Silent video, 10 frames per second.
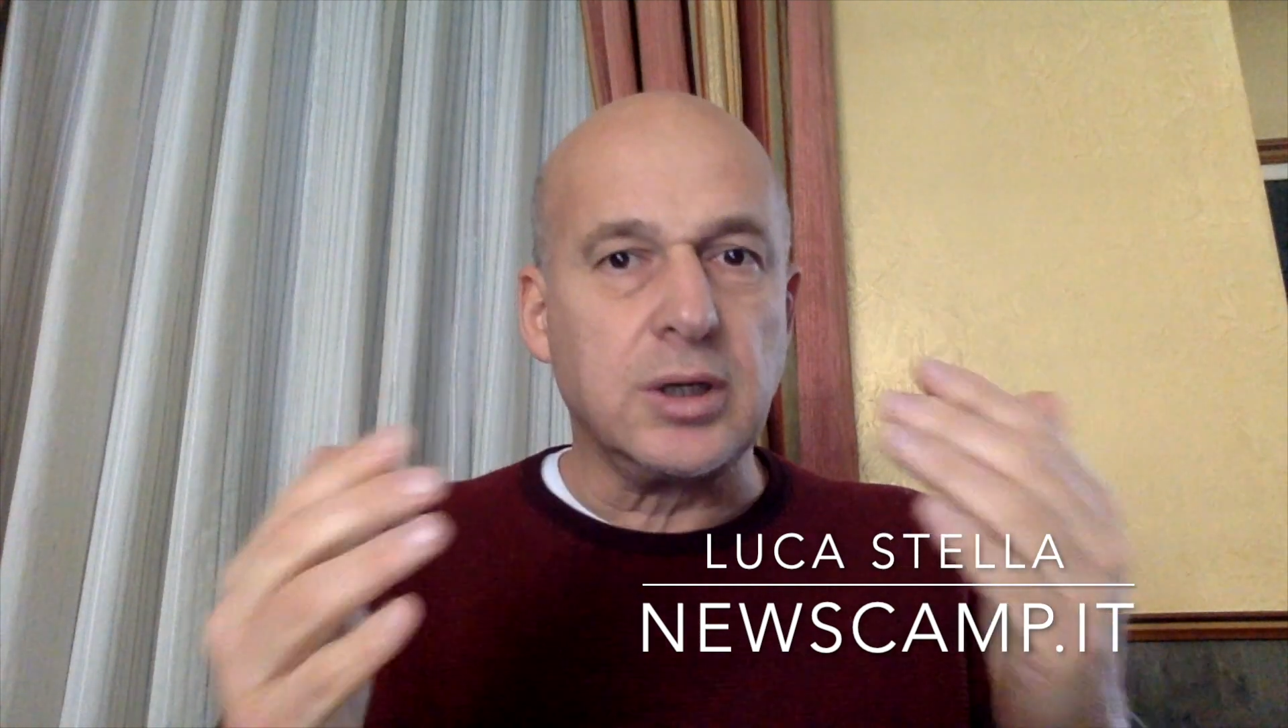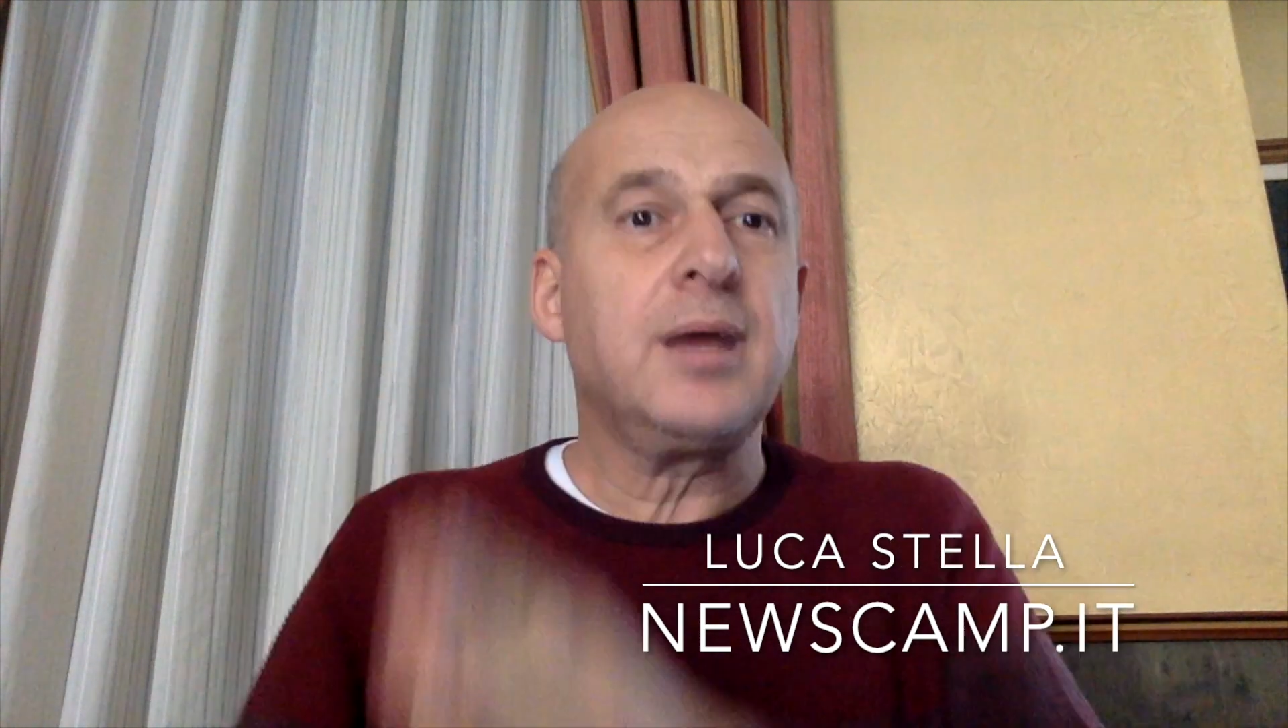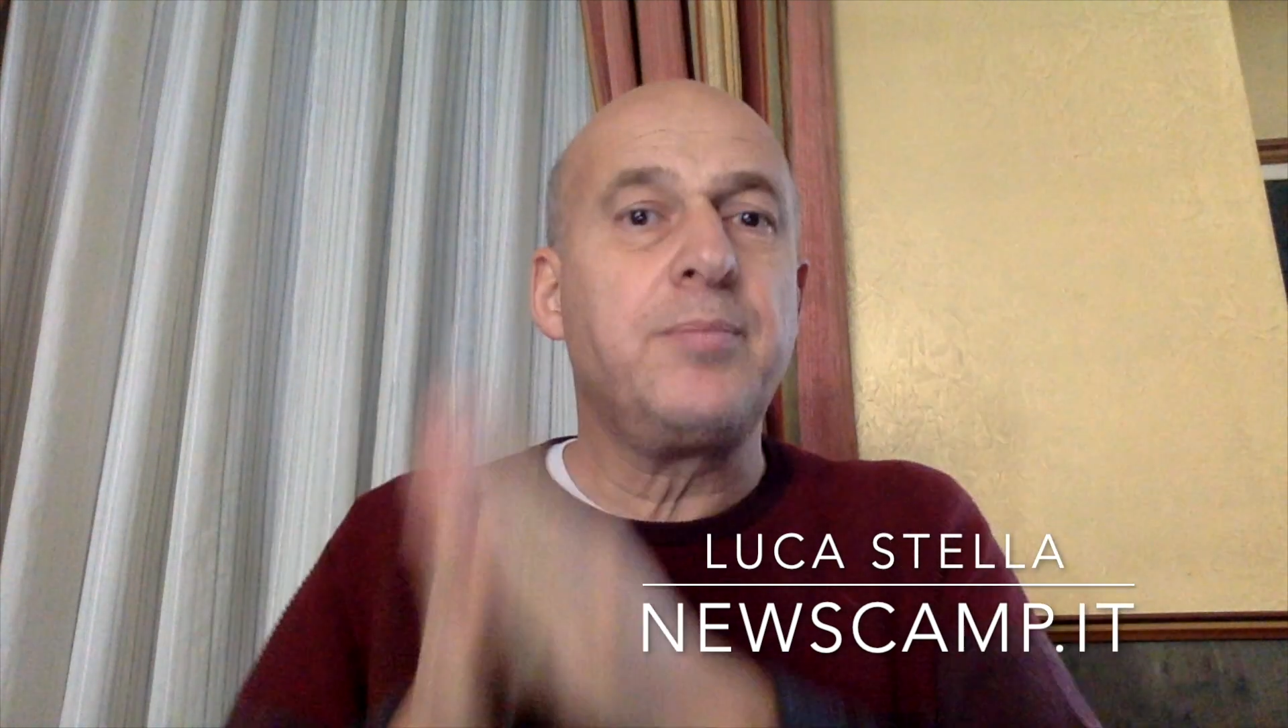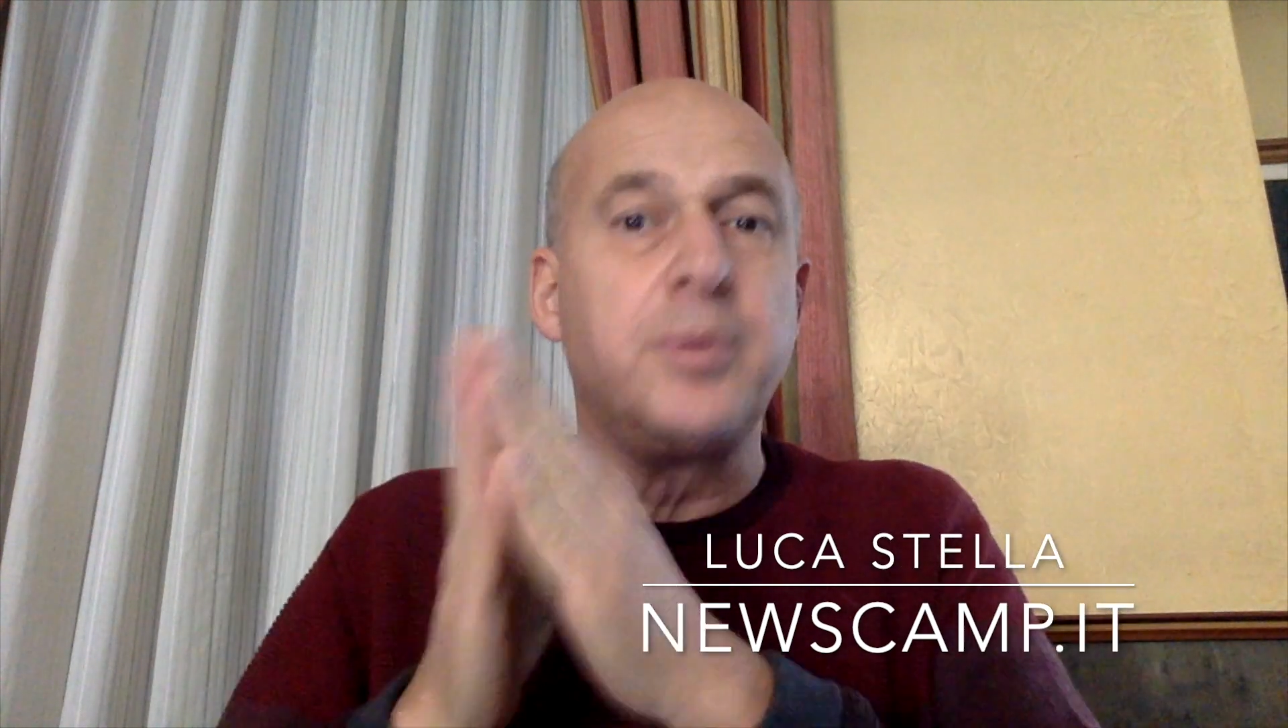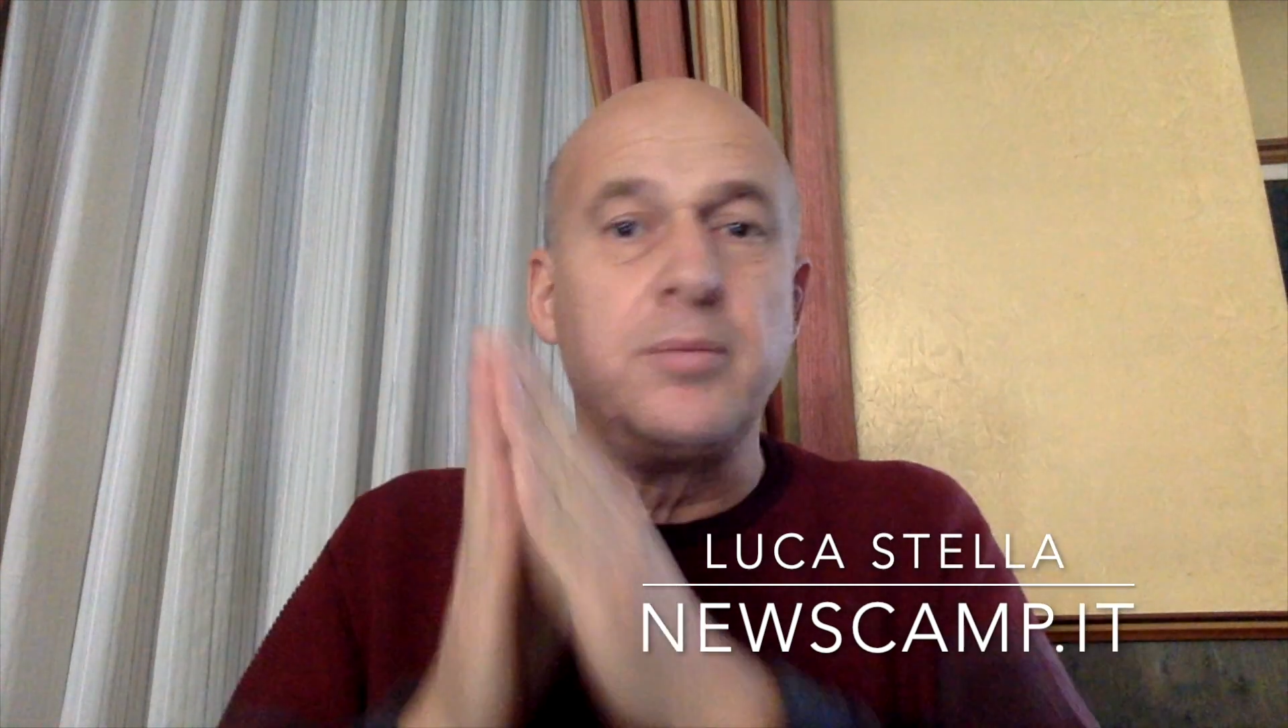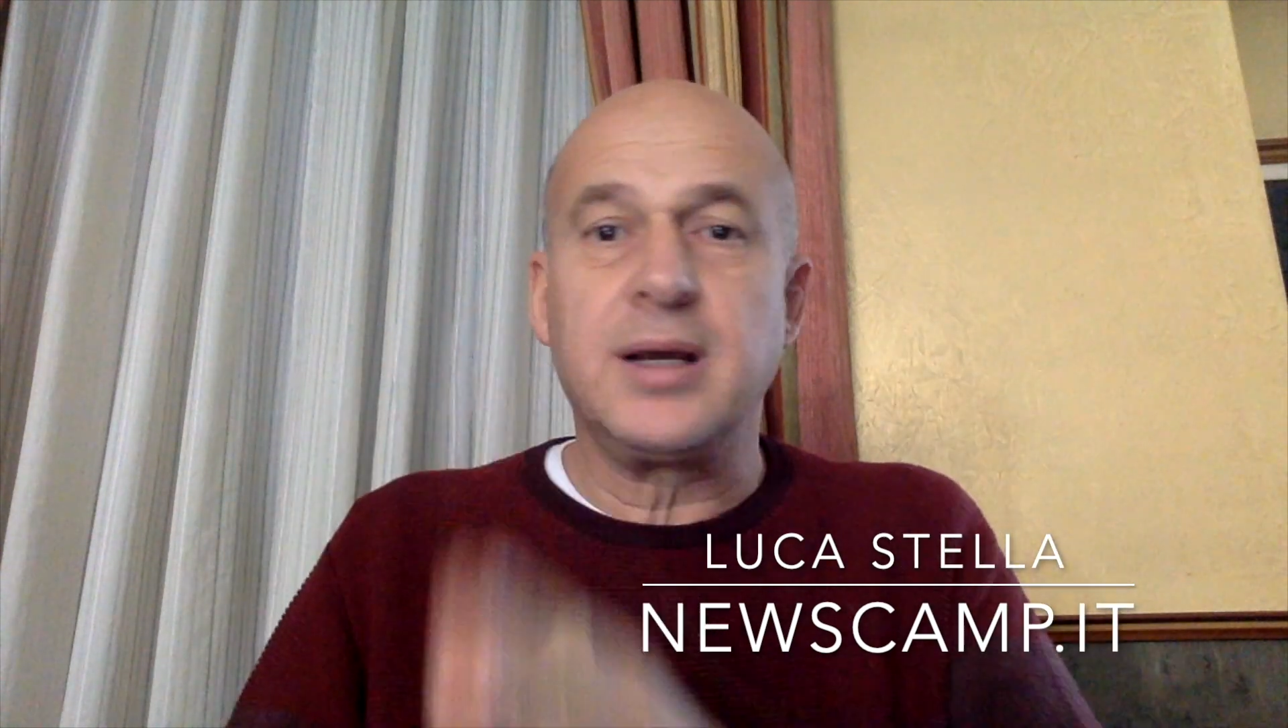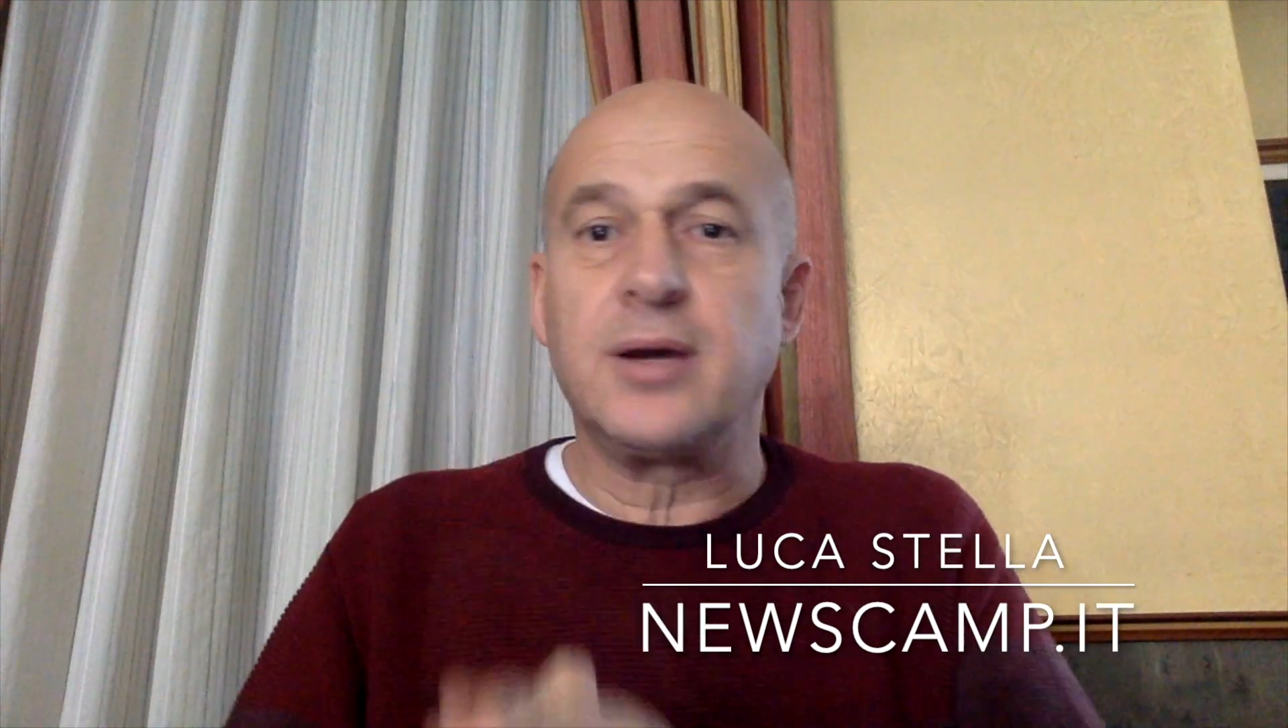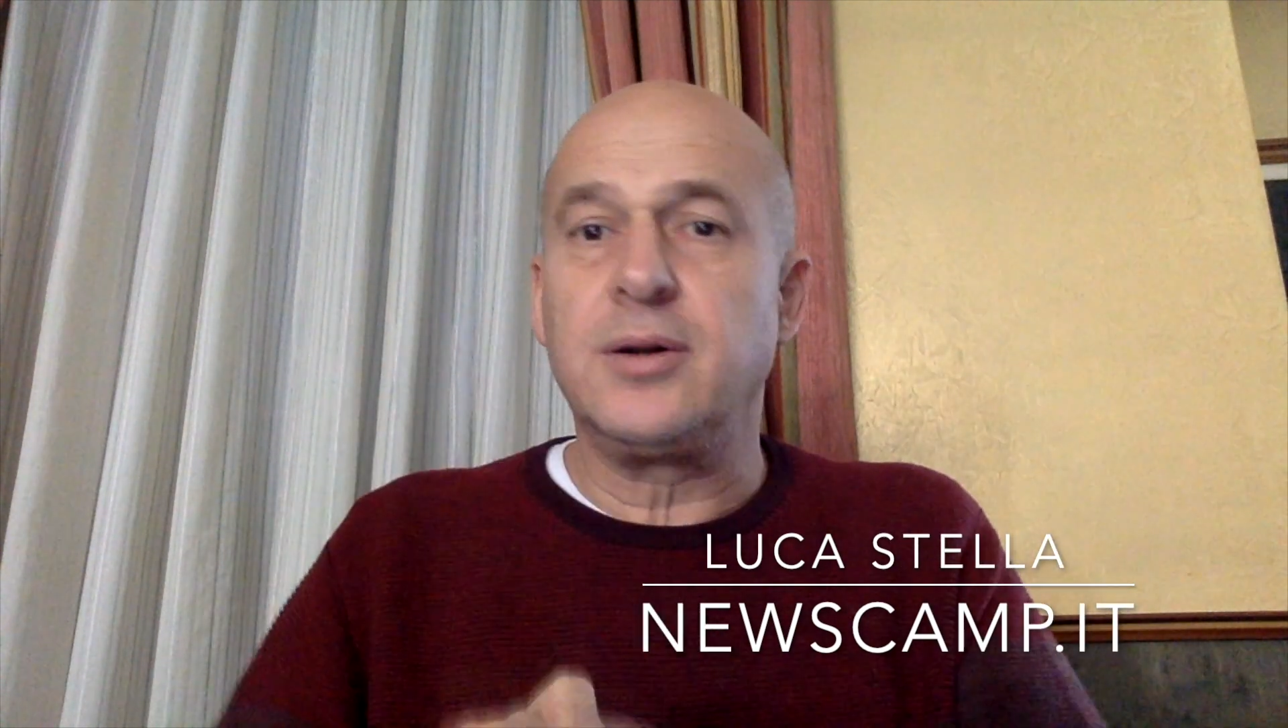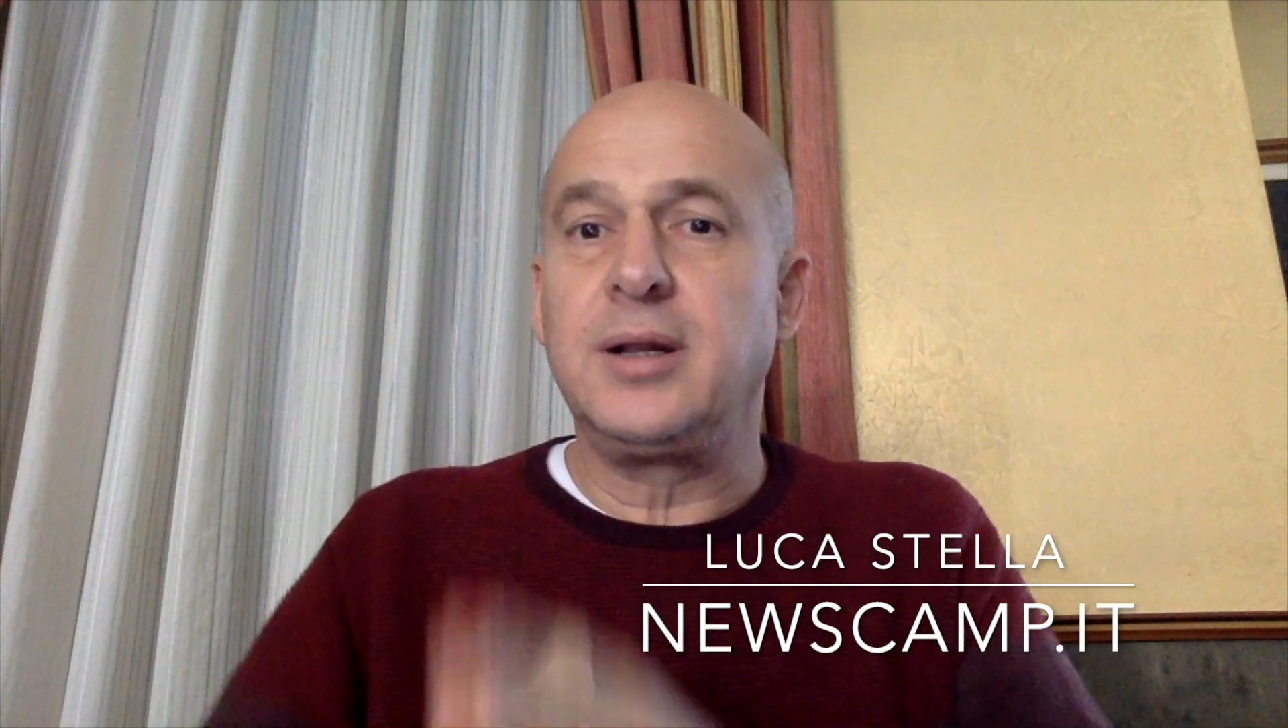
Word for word: che pubblicano il